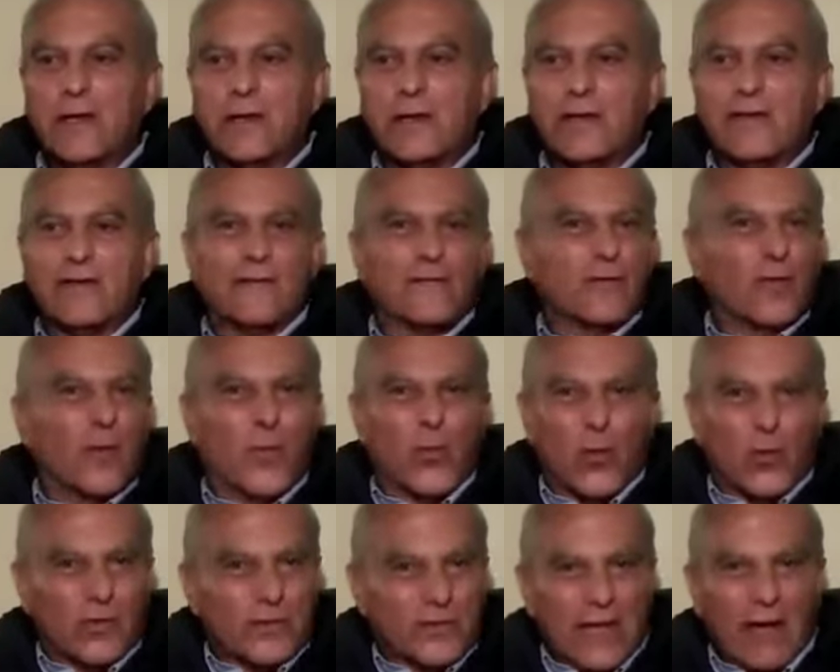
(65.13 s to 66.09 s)

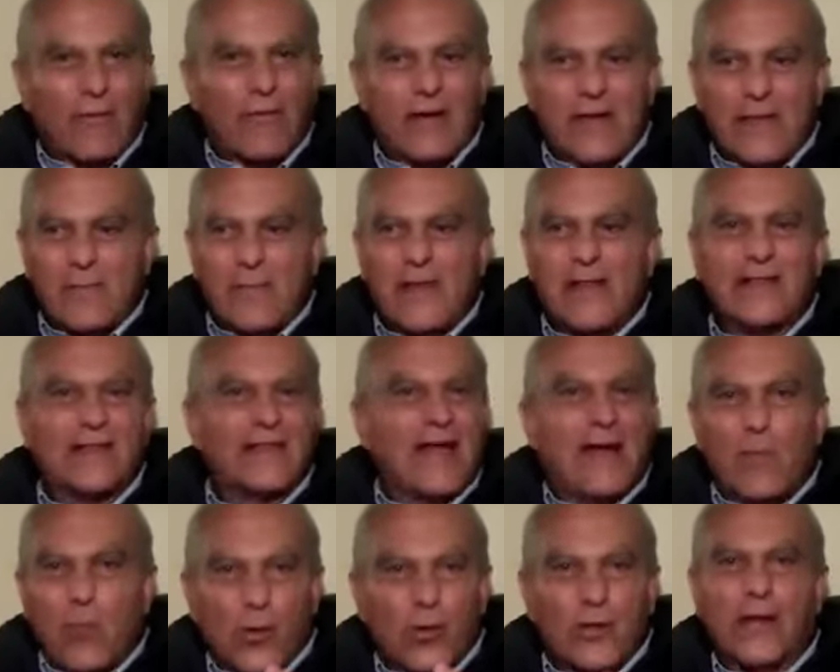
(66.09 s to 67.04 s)
insoportablemente
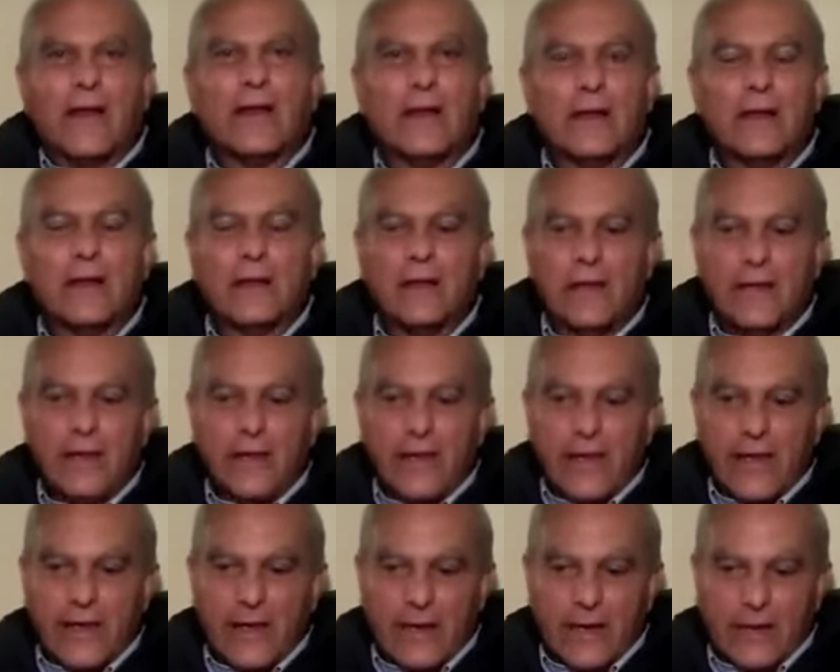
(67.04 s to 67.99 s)
amoral
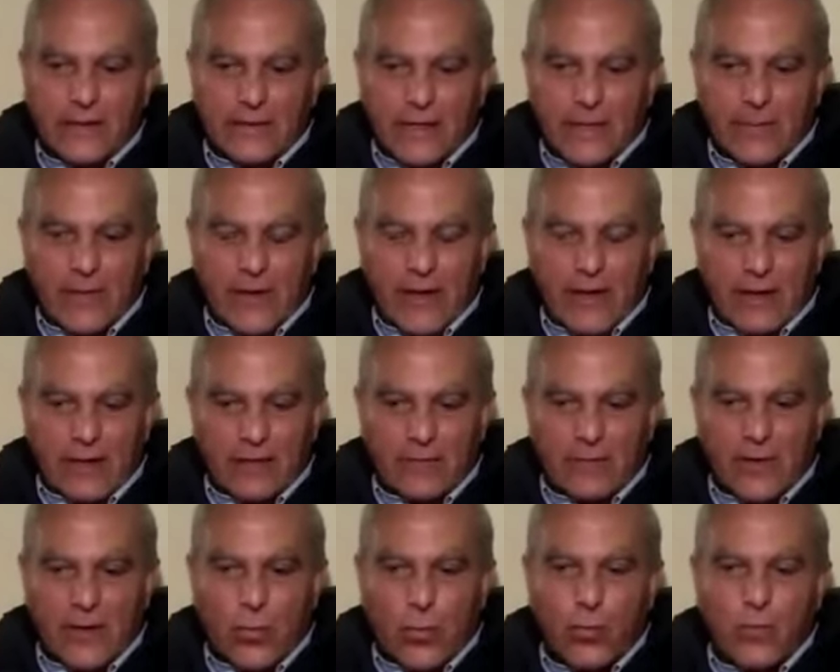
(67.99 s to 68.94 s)
en el tema de las
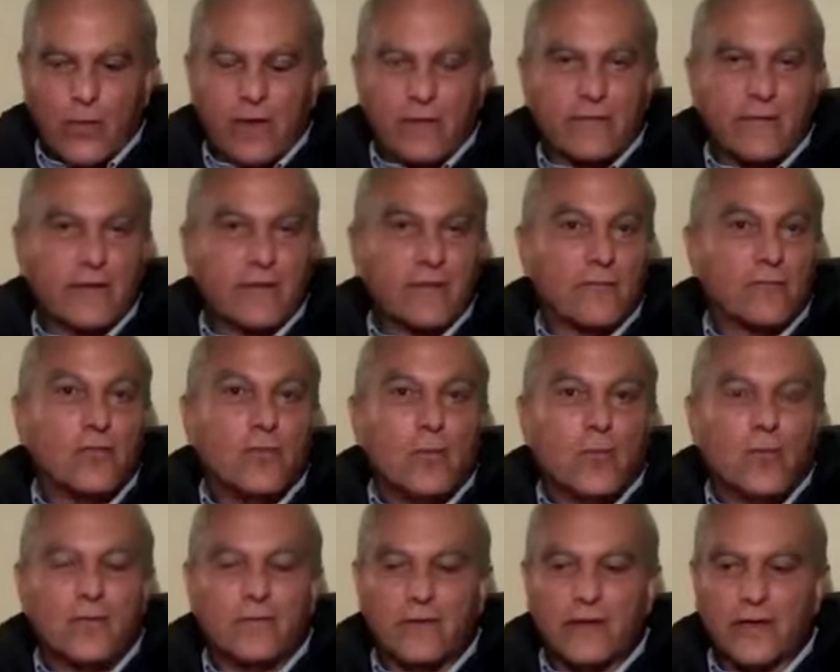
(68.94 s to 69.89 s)
vacunas e
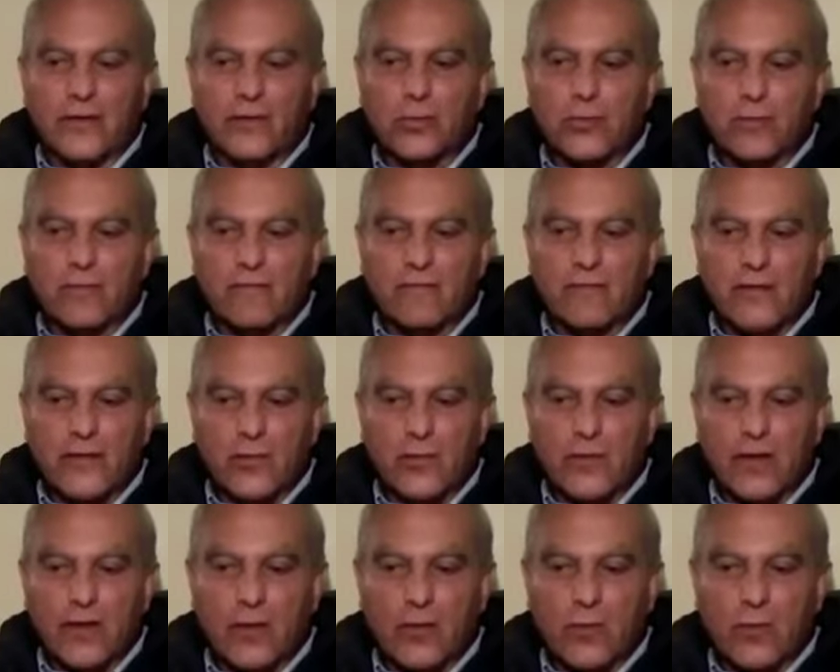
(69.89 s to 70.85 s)
insumos, en donde se dio
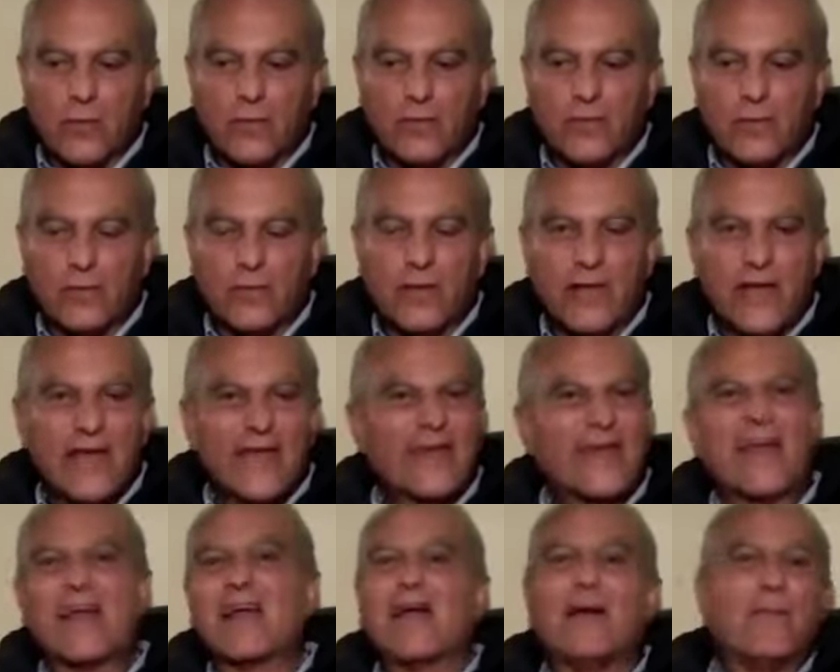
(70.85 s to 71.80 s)
una corrupción
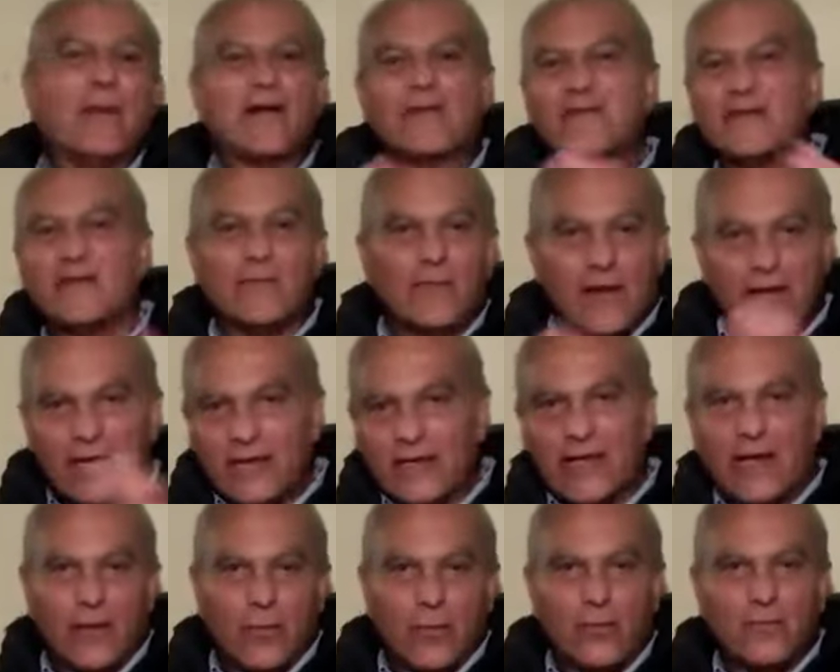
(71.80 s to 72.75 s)
que jamás
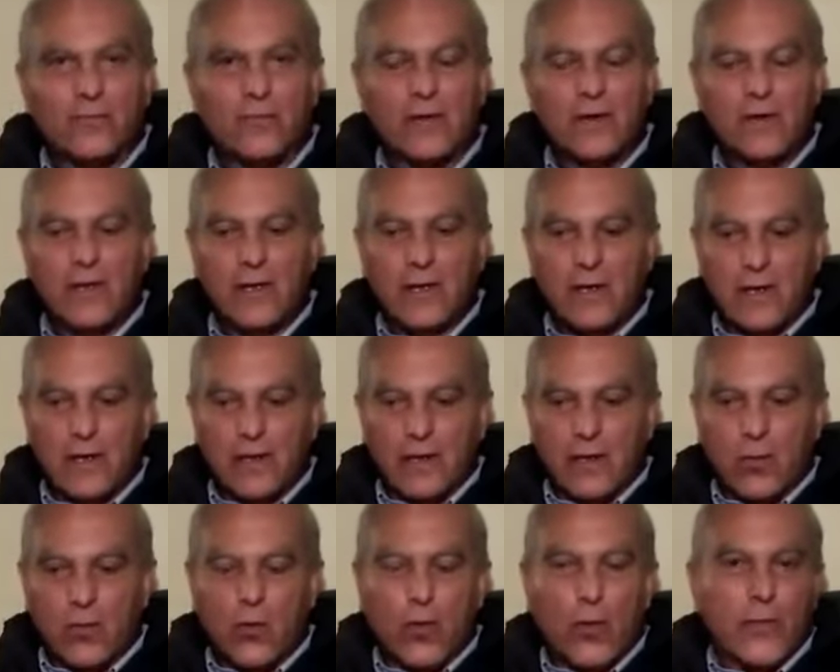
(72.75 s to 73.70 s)
imaginamos
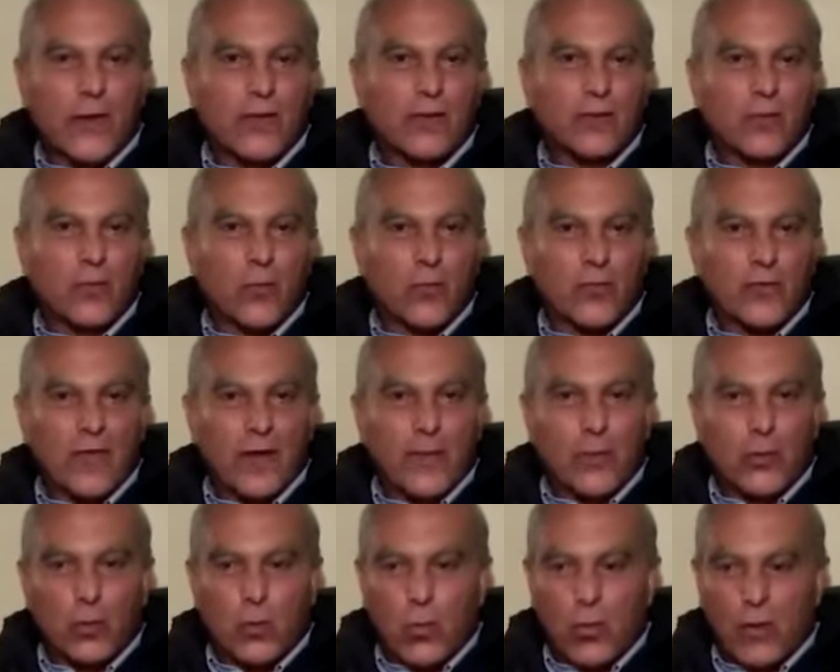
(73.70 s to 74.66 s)
que un gobierno podía
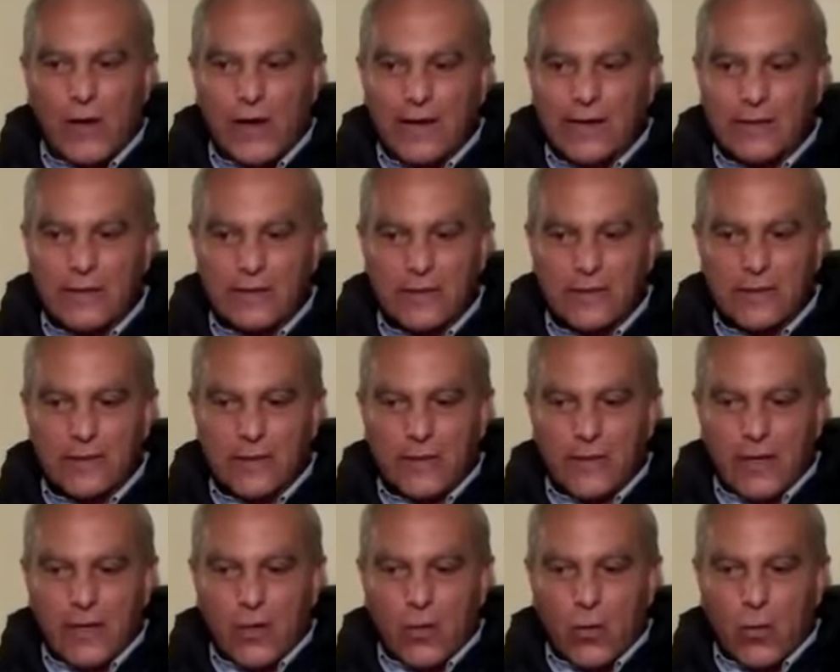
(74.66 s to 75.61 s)
provocar
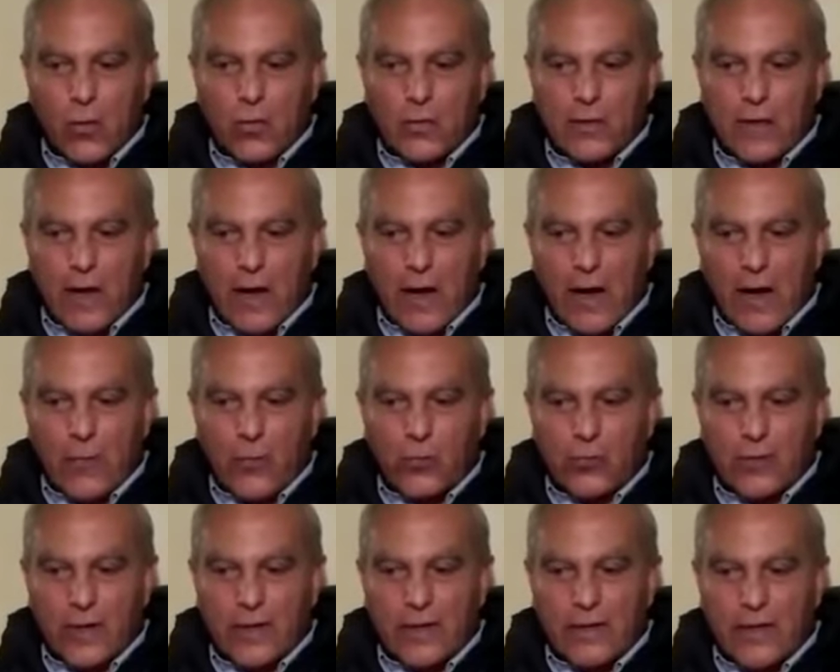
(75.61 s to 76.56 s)
una
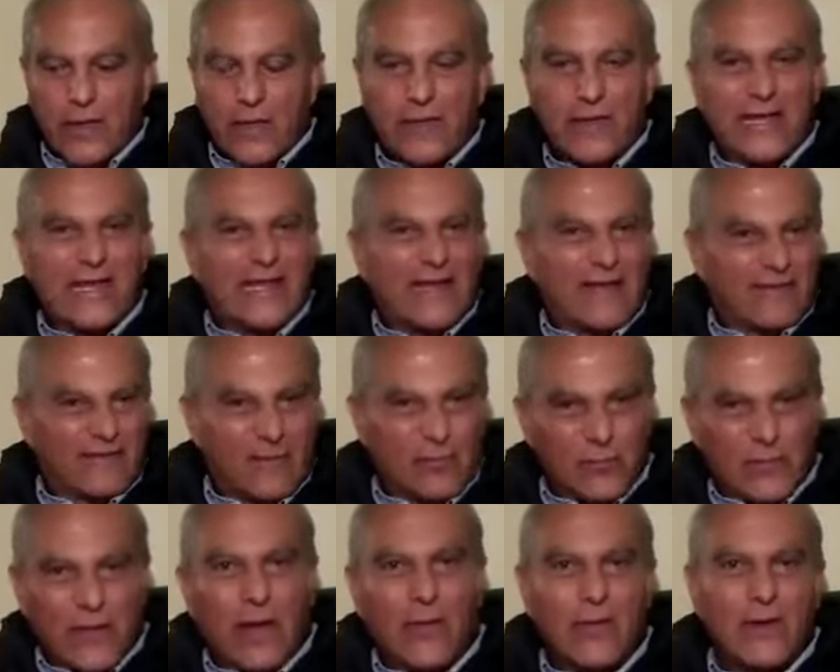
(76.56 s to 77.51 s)
amoralidad
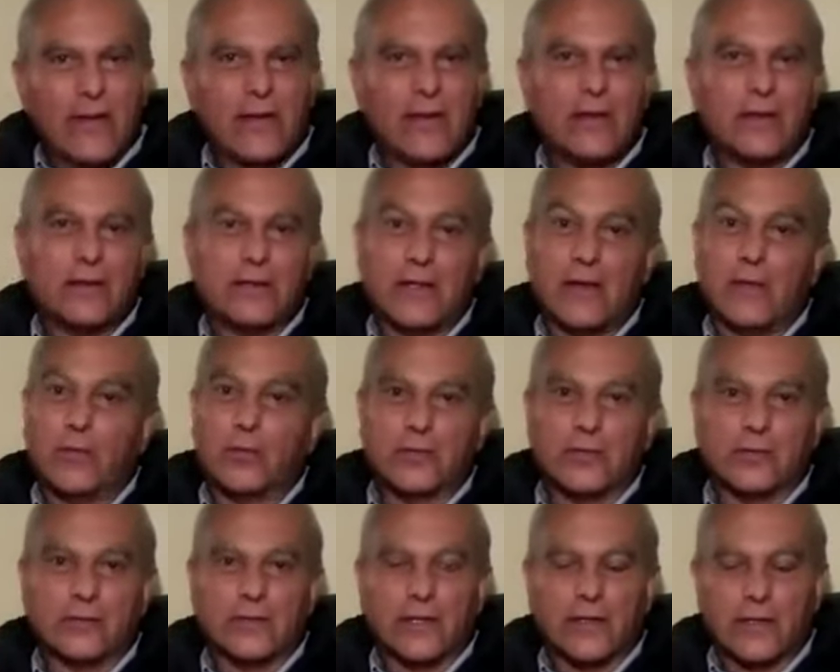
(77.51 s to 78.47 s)
inaceptable en tiempos
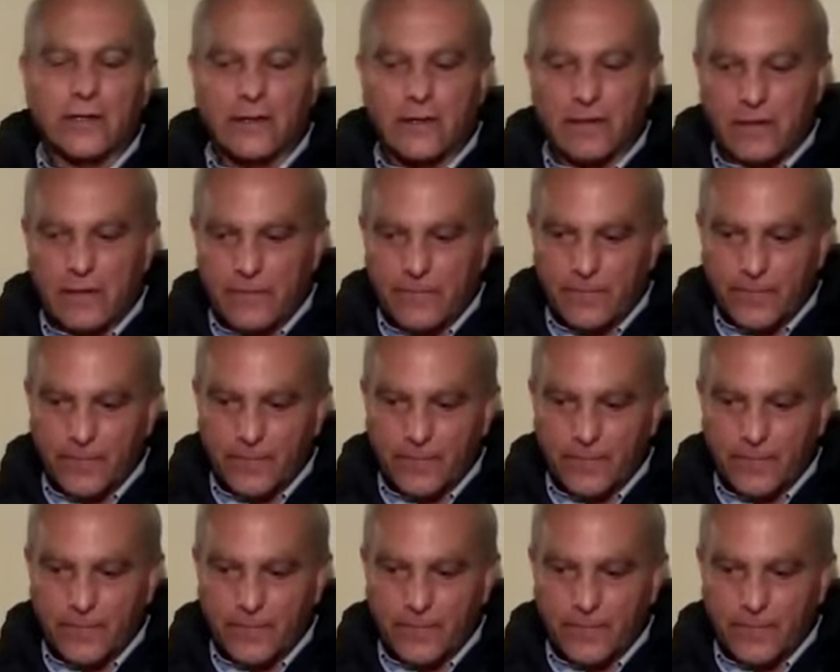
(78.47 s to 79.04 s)
de tragedia.